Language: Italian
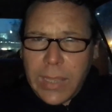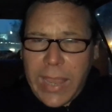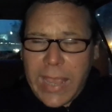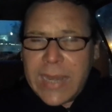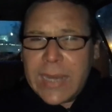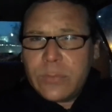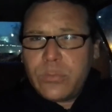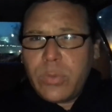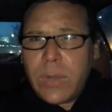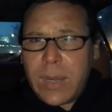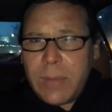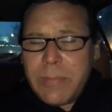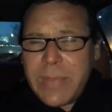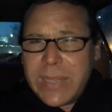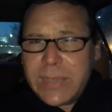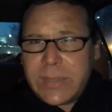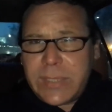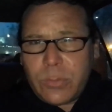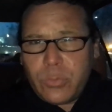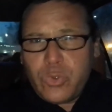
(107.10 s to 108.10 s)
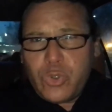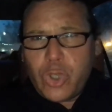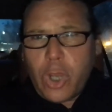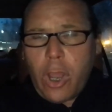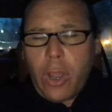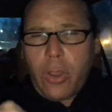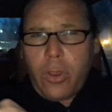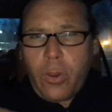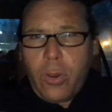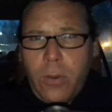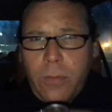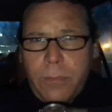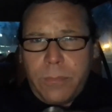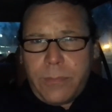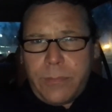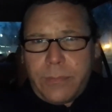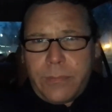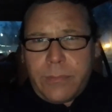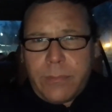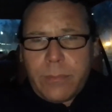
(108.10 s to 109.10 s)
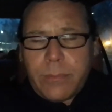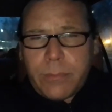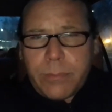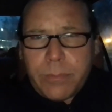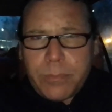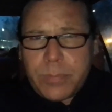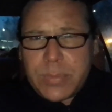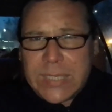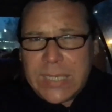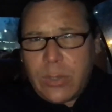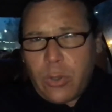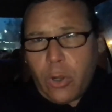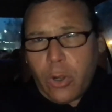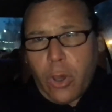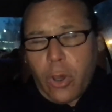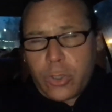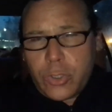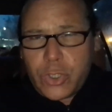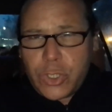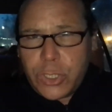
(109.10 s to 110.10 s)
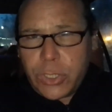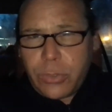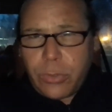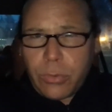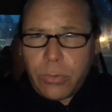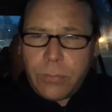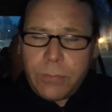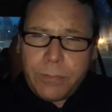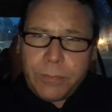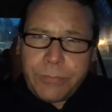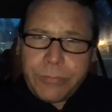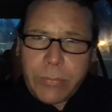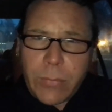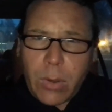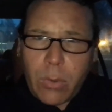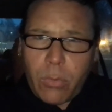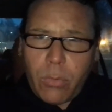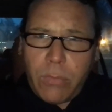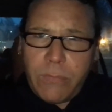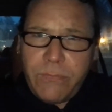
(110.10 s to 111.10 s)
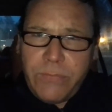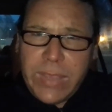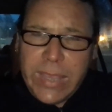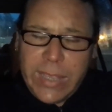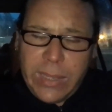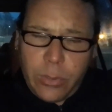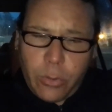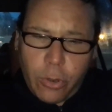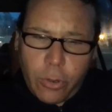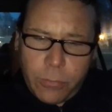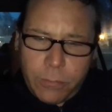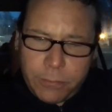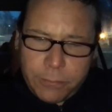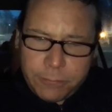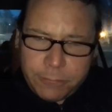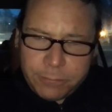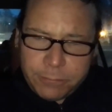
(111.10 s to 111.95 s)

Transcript: È naturalmente un gioco psicologico, ovvero